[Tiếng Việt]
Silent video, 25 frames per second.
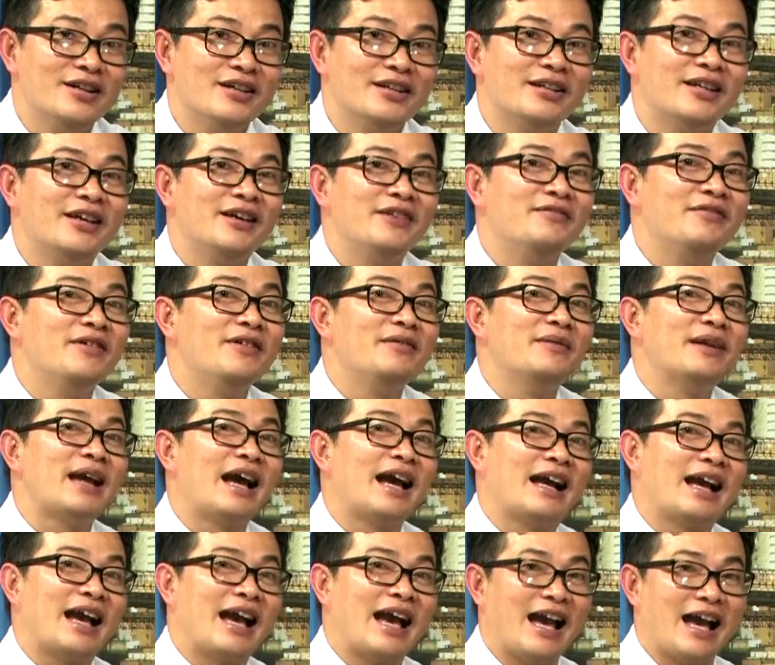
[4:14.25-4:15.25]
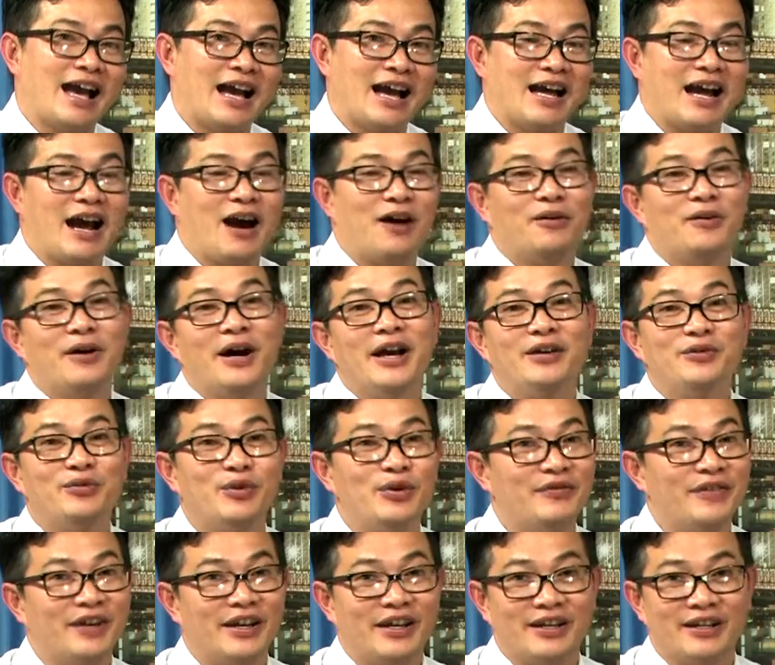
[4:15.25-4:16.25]
thì viêm gan A hầu hết quý
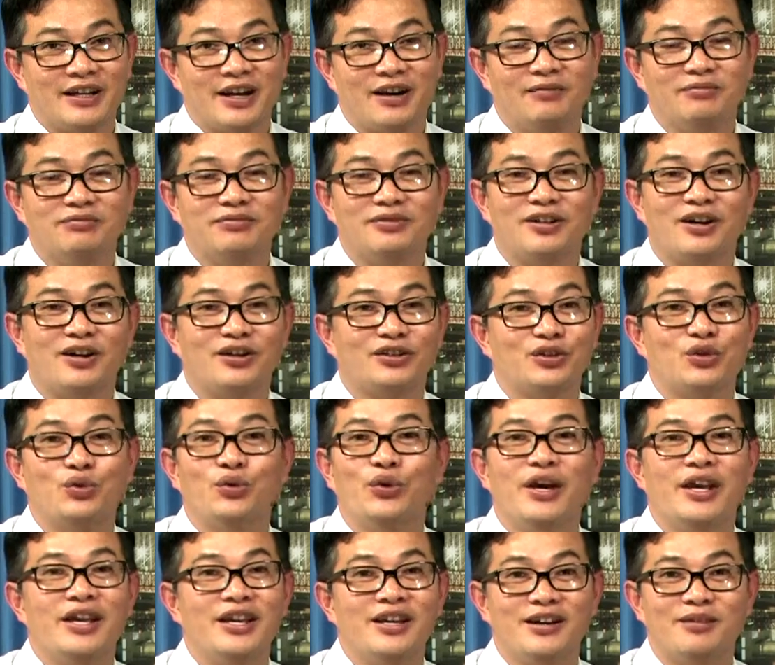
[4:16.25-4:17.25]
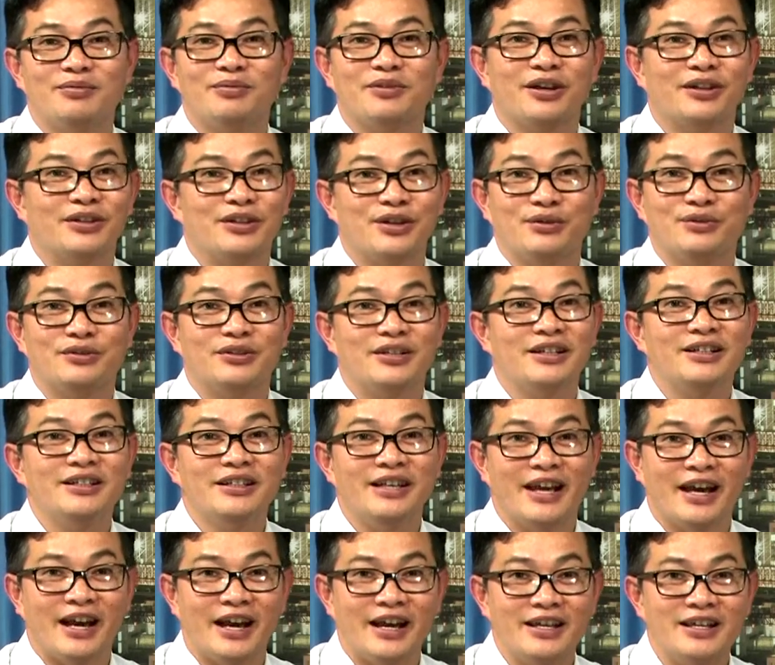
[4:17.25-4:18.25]
vị không có chú ý không có triệu chứng gì
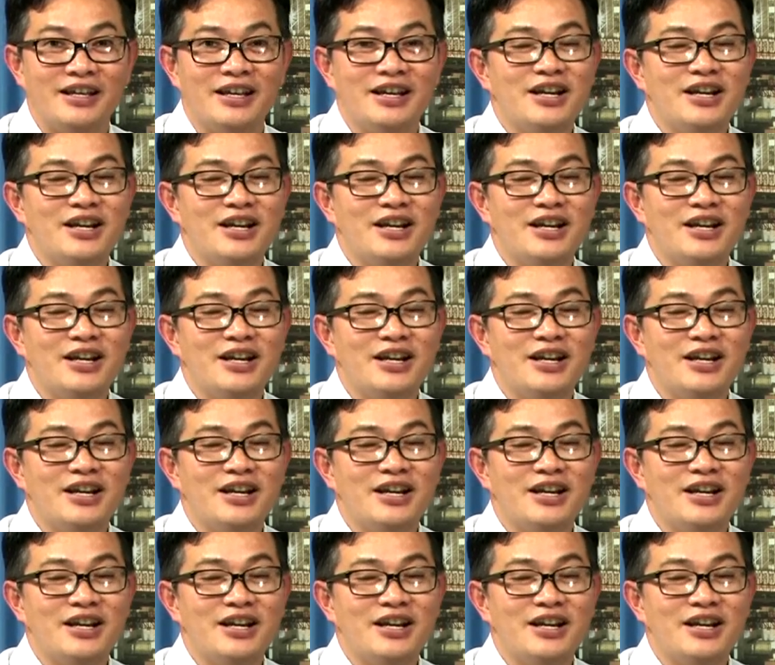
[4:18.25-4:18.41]
hết